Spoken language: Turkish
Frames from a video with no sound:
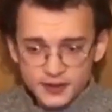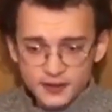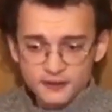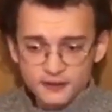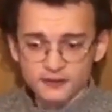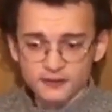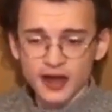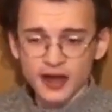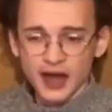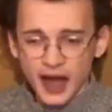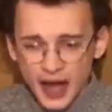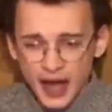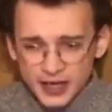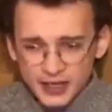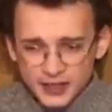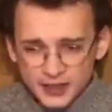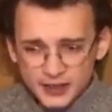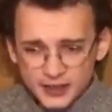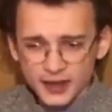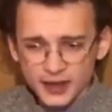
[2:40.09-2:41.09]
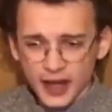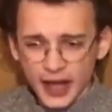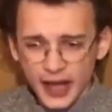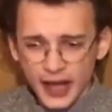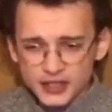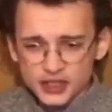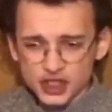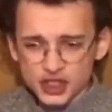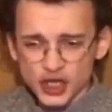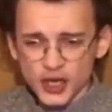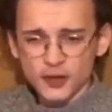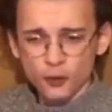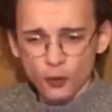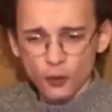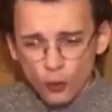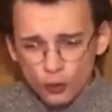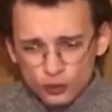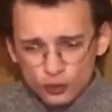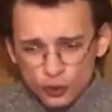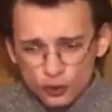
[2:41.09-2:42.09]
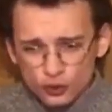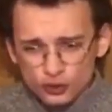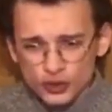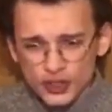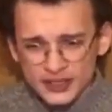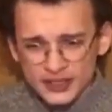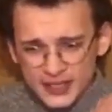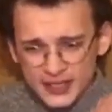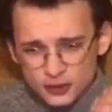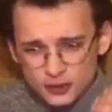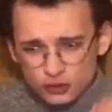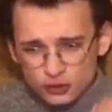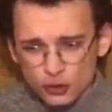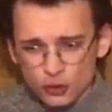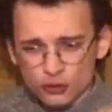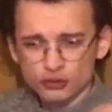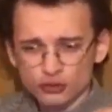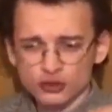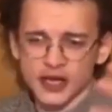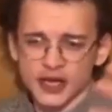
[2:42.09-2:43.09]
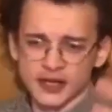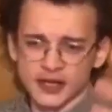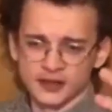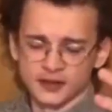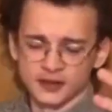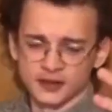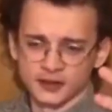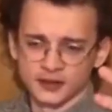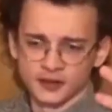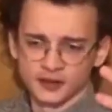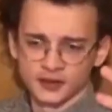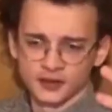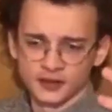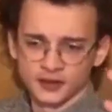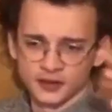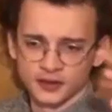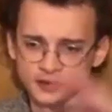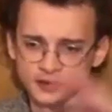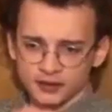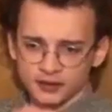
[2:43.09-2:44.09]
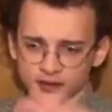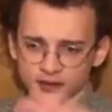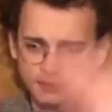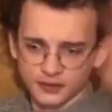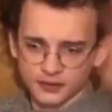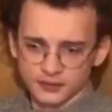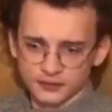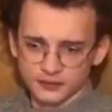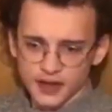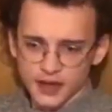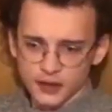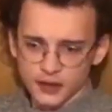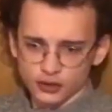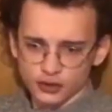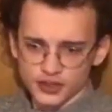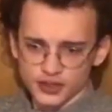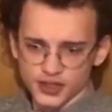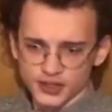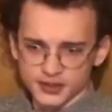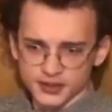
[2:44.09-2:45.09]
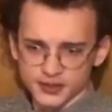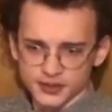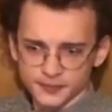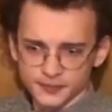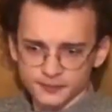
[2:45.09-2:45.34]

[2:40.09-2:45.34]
ve hak ancak o noktadan sonra var olacaktır.